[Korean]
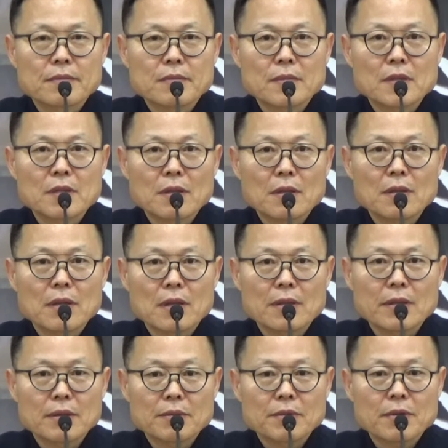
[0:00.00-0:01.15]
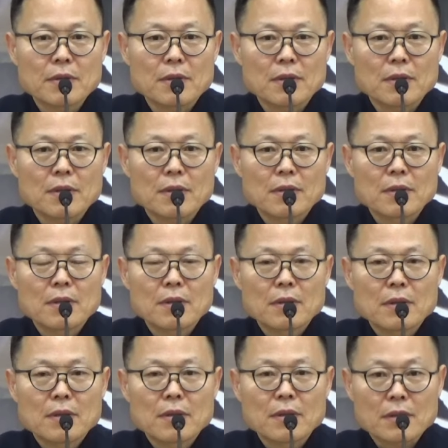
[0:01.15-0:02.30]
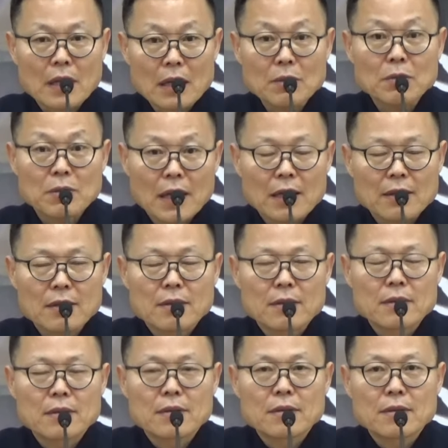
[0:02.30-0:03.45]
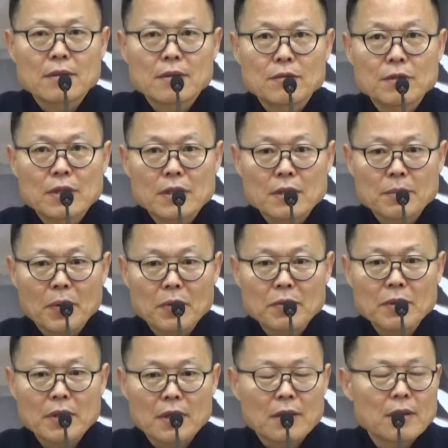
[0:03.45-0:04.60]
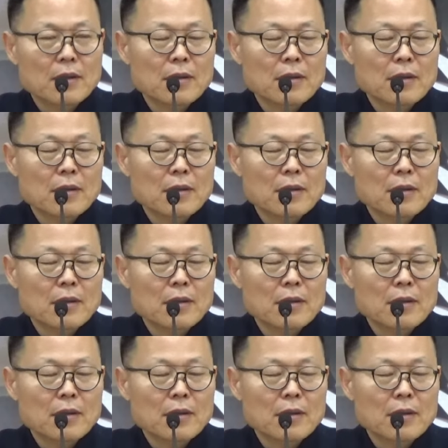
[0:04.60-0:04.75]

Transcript: 네, 태어날 때부터 네, 타고난 우리 본성.